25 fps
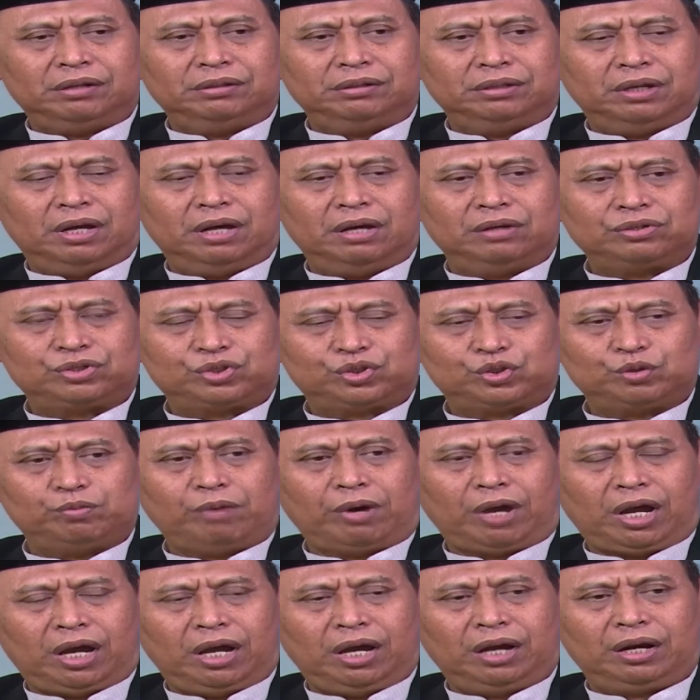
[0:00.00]
Allah
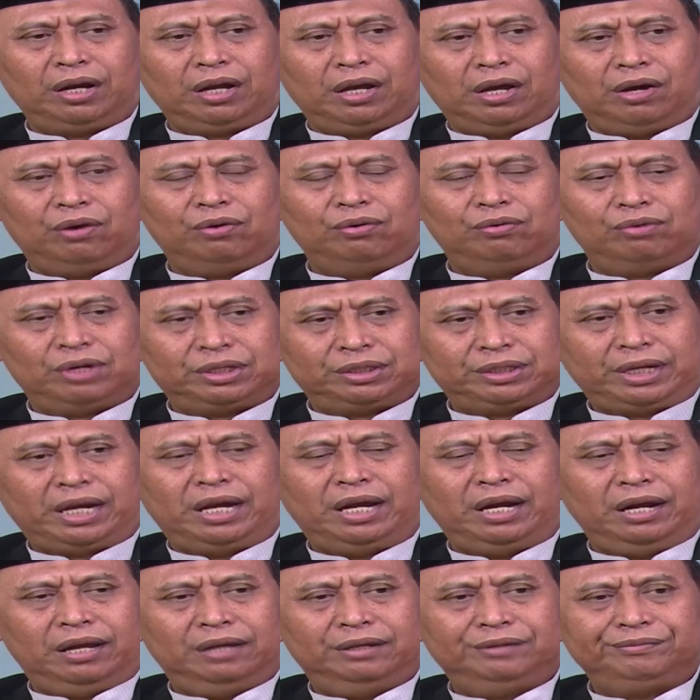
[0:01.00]
Subhanahu wa
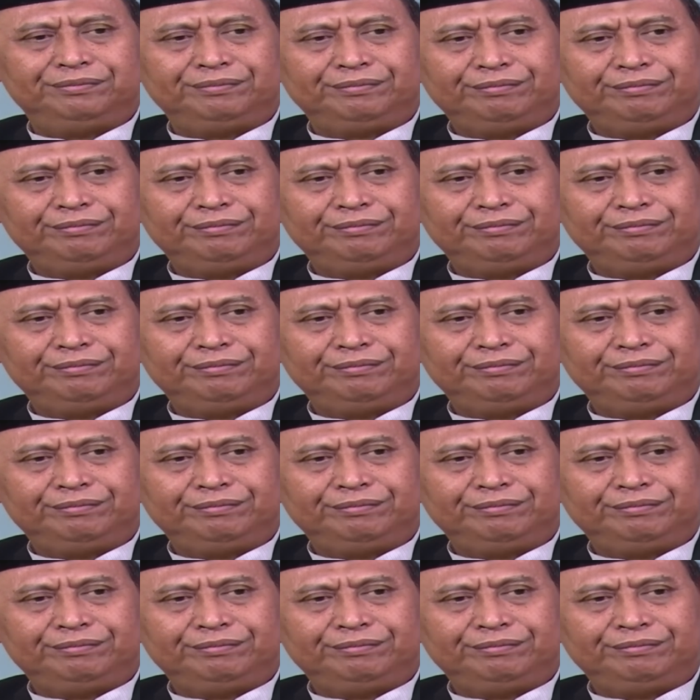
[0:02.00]
taala.